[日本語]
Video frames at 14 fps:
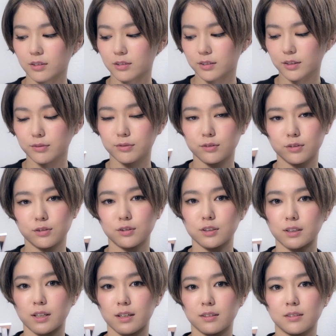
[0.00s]
こちら普通
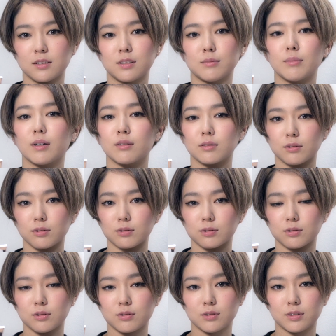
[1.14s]
に買ってしまうと
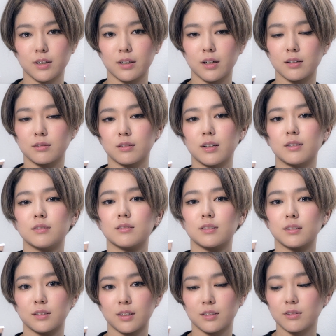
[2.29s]
すごく高くなるん
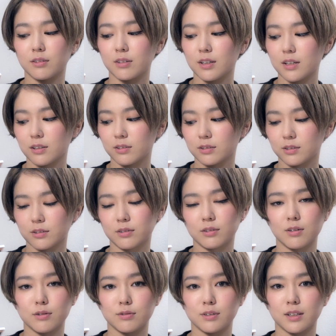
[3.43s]
ですけど、この
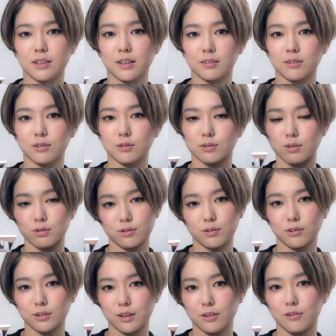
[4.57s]
コフレだとすごく
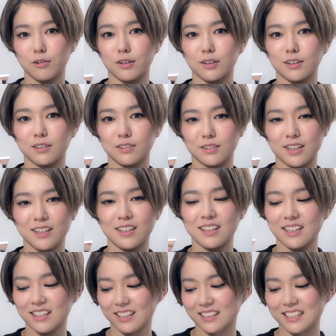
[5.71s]
お手頃なので
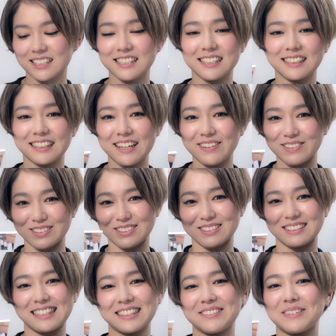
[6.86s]
気に入って購入し
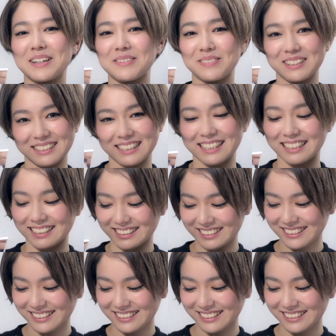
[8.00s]
てしまいました。